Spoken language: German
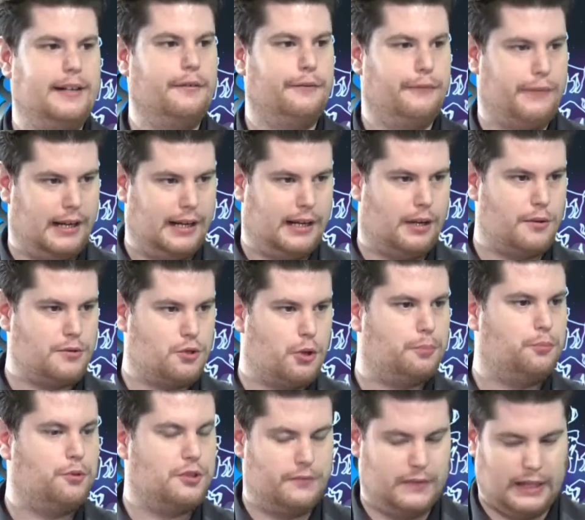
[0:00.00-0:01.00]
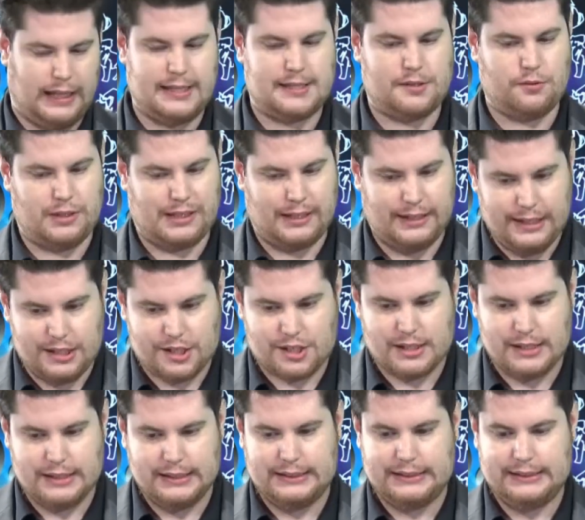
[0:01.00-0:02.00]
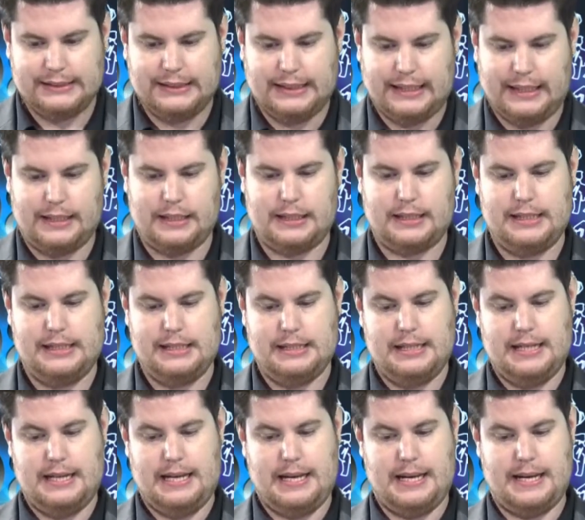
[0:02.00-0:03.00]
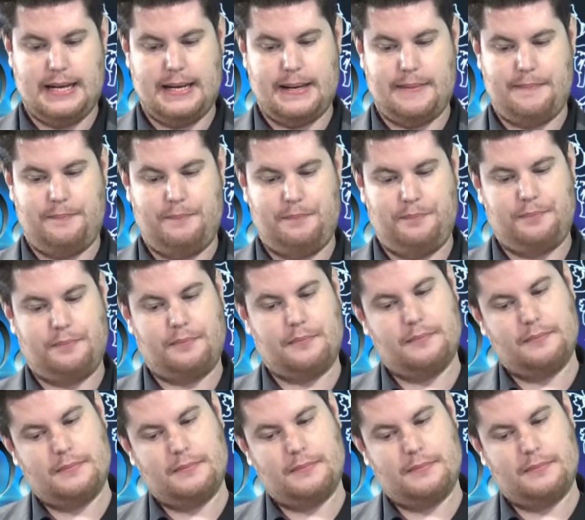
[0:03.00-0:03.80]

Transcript: Fall raus, ob du es willst oder nicht. Ja, ähm,